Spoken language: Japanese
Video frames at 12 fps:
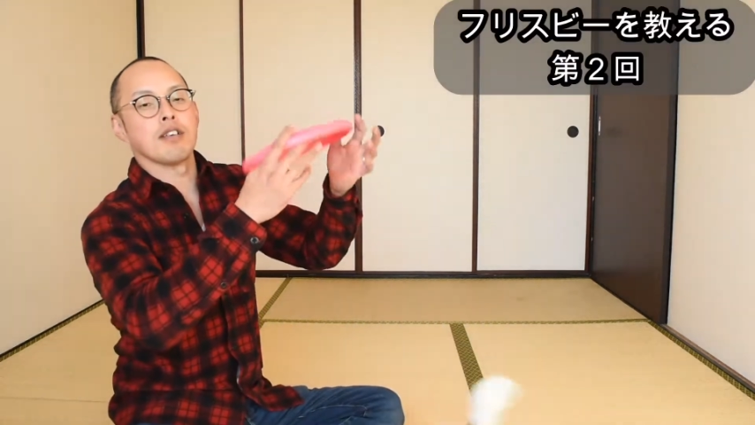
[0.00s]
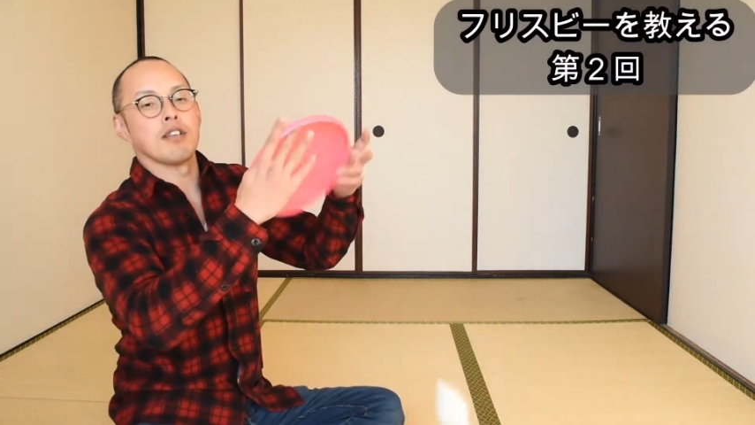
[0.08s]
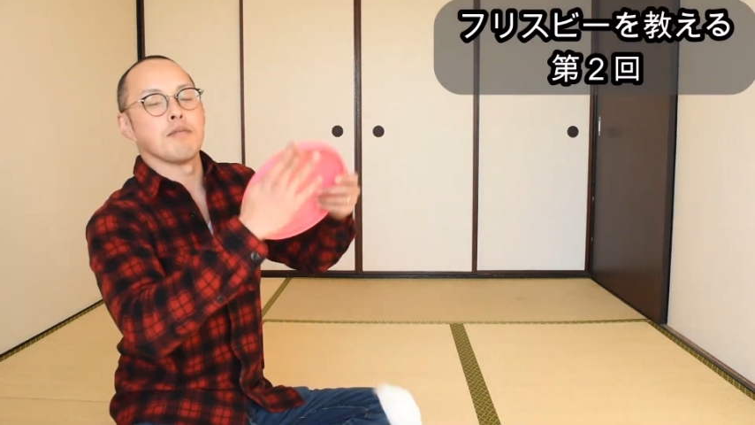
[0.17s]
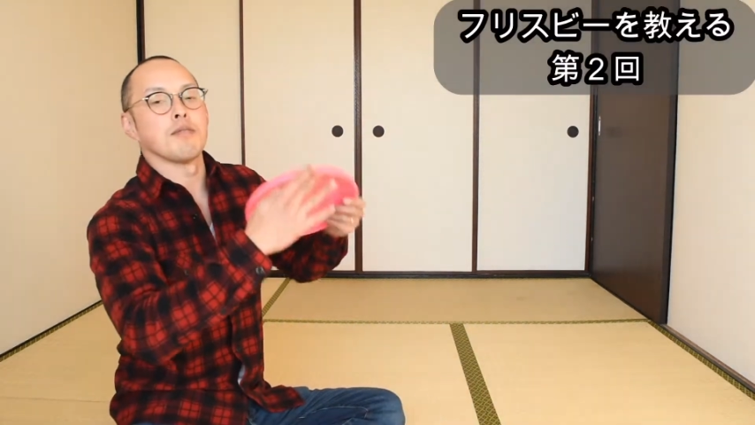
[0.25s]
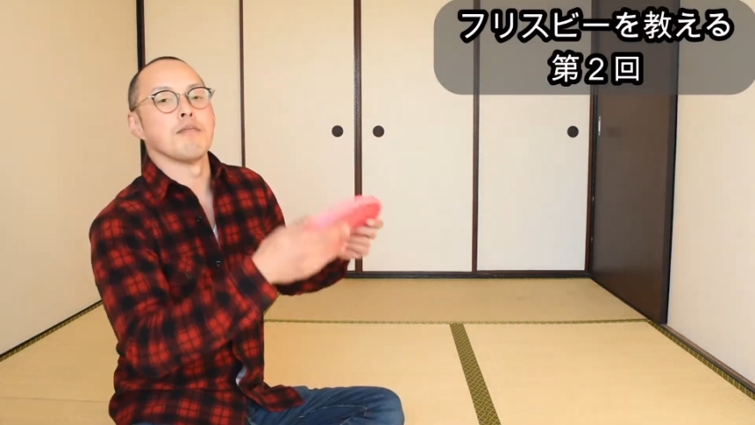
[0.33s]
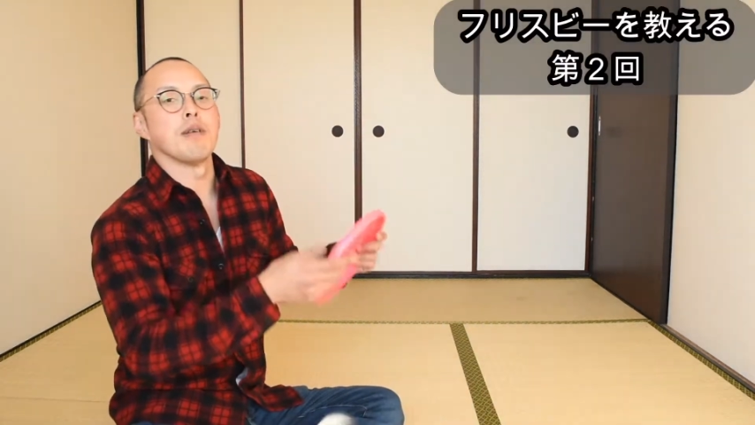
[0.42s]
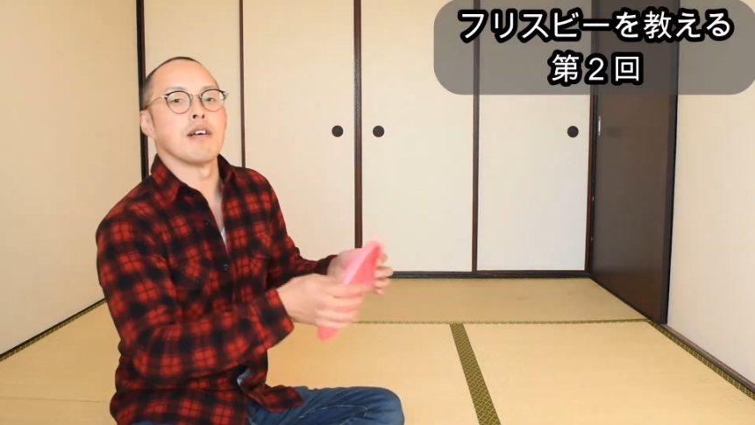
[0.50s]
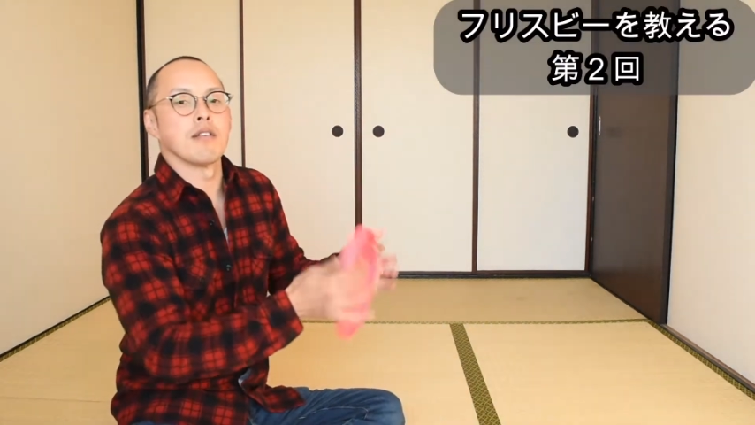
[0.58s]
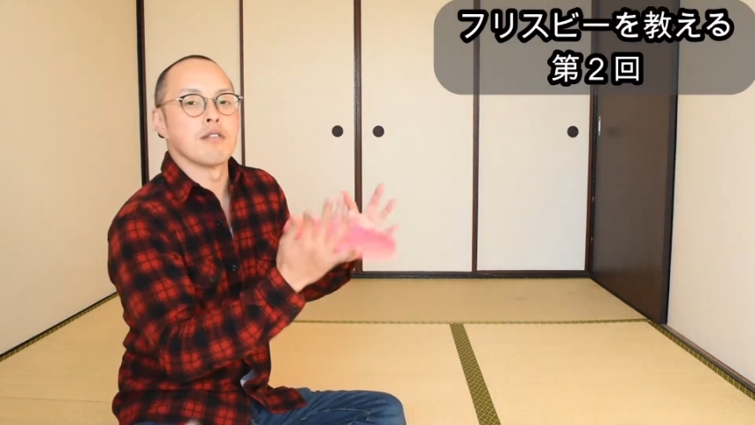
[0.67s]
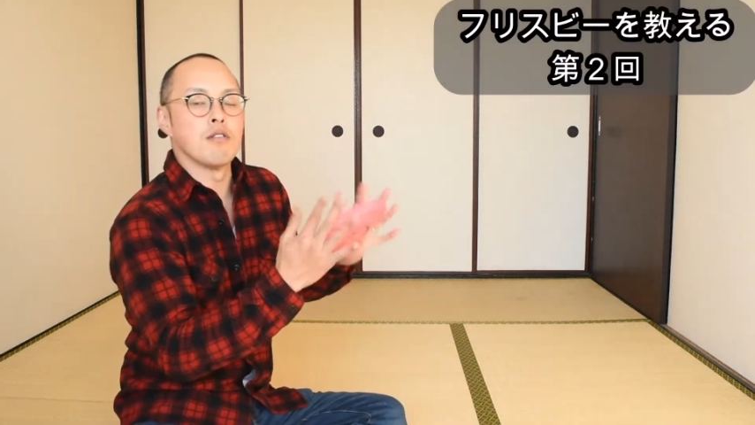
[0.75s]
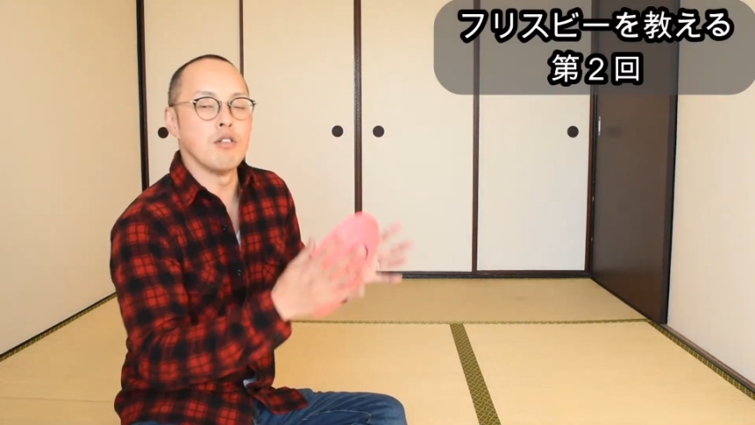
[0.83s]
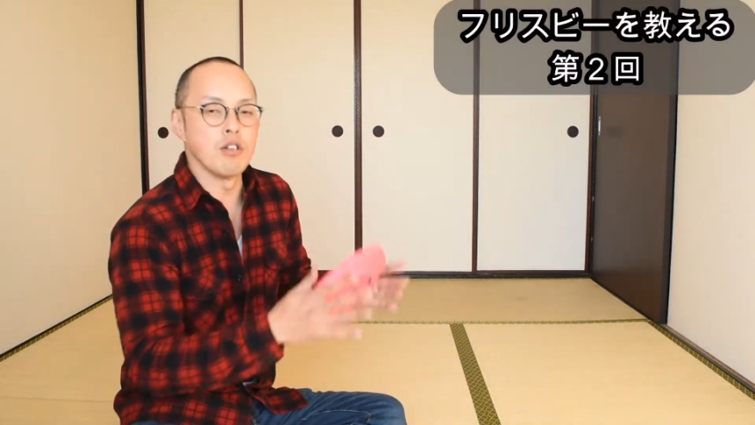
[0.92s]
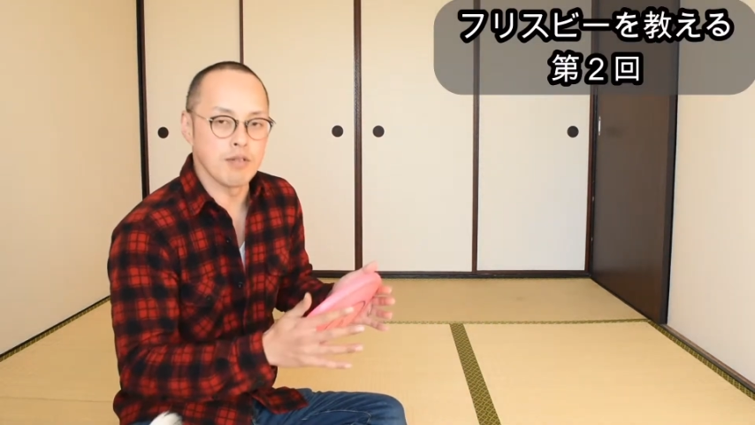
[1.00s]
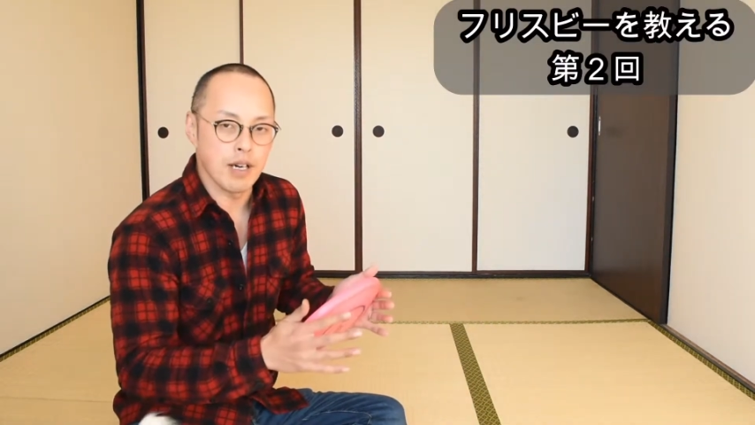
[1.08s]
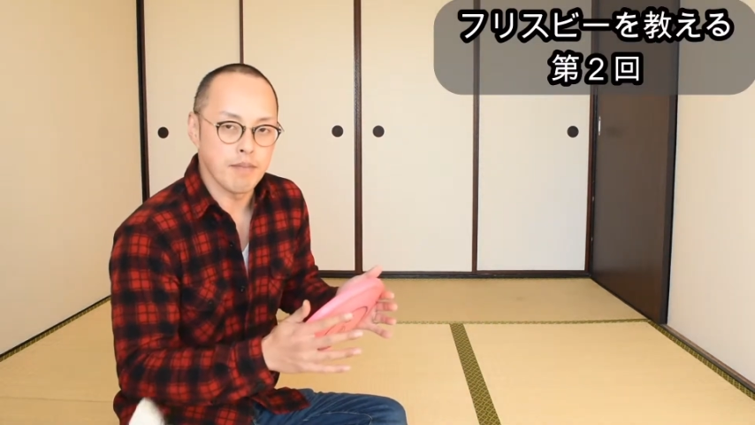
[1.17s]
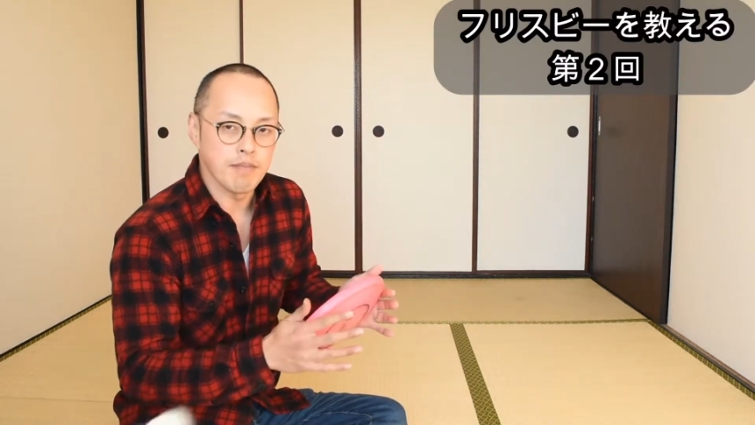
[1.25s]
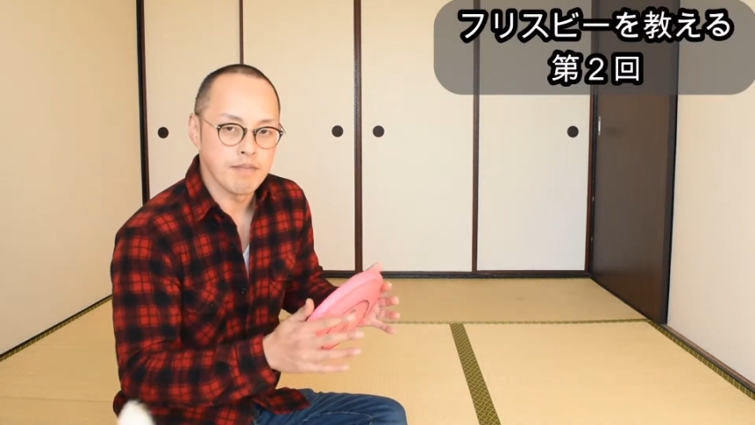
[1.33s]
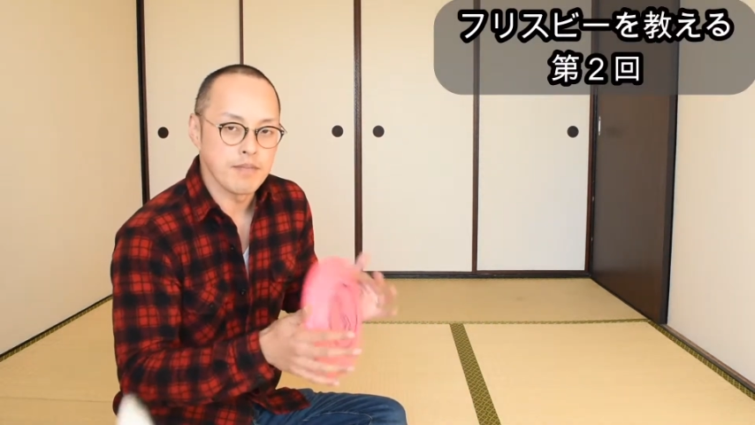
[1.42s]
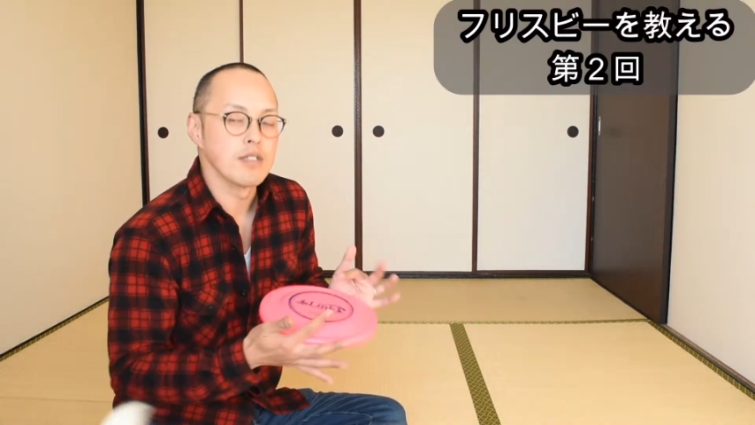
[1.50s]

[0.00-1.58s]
けどもまあゴールは